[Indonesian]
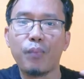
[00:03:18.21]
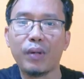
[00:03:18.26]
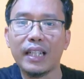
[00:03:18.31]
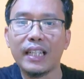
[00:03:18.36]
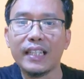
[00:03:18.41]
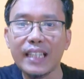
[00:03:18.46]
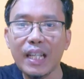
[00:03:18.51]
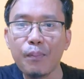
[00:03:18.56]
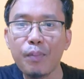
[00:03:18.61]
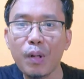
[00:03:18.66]

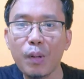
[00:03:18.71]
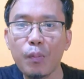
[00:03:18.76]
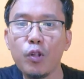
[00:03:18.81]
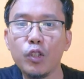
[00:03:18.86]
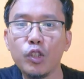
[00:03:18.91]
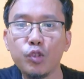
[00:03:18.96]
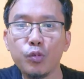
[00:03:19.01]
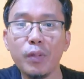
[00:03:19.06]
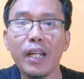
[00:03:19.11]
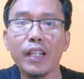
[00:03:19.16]
Pernyataan
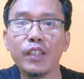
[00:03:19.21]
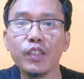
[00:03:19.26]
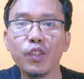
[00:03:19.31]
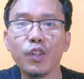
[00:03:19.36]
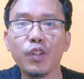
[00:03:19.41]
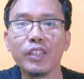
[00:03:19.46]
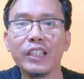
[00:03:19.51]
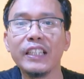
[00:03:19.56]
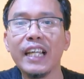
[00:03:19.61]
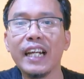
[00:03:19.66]
Prabowo
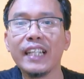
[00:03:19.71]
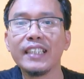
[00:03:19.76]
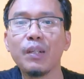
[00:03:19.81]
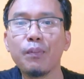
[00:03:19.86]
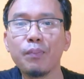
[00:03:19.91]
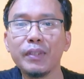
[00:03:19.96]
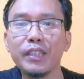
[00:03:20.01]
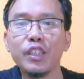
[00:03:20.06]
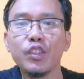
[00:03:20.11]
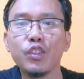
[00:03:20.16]
Subianto tidak
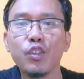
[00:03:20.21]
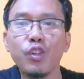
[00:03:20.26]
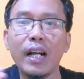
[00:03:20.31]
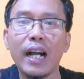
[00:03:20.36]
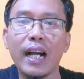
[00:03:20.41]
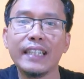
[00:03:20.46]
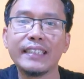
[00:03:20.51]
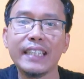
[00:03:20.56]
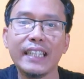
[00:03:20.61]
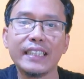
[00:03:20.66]
hanya
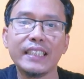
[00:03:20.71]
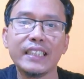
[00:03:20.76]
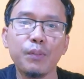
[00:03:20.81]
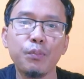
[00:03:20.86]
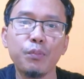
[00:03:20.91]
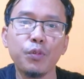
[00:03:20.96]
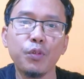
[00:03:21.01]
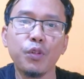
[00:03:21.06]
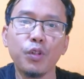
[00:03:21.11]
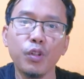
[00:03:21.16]
menyinggung hak
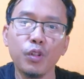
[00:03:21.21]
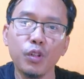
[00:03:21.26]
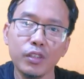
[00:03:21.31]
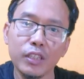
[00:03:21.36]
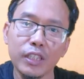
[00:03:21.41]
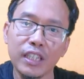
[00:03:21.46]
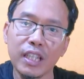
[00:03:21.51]
asasi buruh,